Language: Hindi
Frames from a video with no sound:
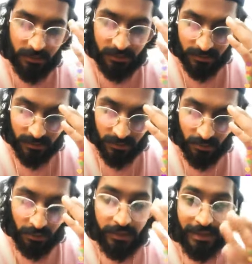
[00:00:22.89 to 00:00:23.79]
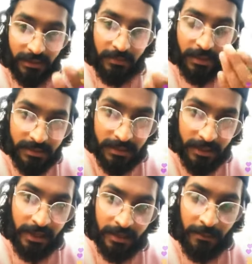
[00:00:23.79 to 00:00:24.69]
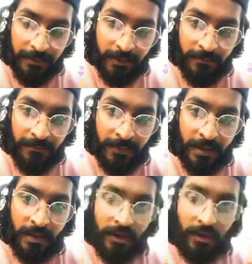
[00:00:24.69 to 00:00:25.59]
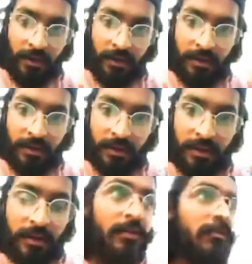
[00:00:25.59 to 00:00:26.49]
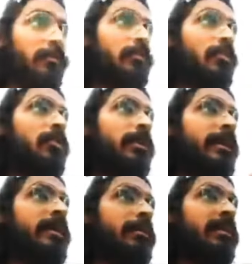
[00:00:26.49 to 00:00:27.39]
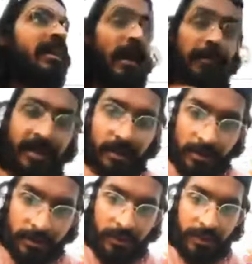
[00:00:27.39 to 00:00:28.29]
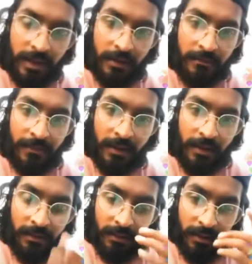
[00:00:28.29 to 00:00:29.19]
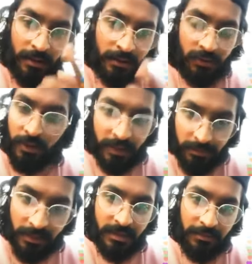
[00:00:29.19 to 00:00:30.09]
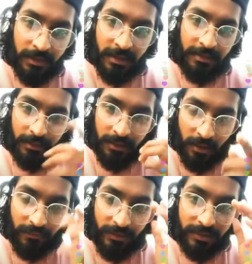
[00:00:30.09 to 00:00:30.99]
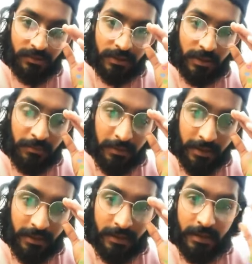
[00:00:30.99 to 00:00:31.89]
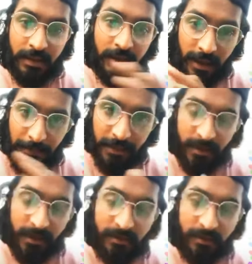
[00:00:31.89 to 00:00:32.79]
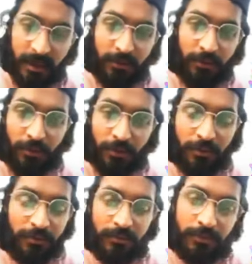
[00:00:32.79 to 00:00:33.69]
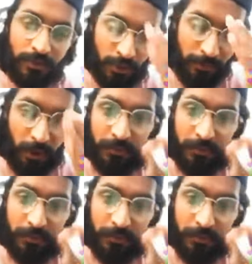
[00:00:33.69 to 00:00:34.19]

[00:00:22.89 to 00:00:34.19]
जिनको देख के मैंने सीखा है रैपिंग और uh, उनको देख के मैंने रैपिंग करना शुरू किया 2010 में जब मैंने एम का लॉट ऑफ हिट सुना तब मैंने रैपिंग का ना सोचा तो उनको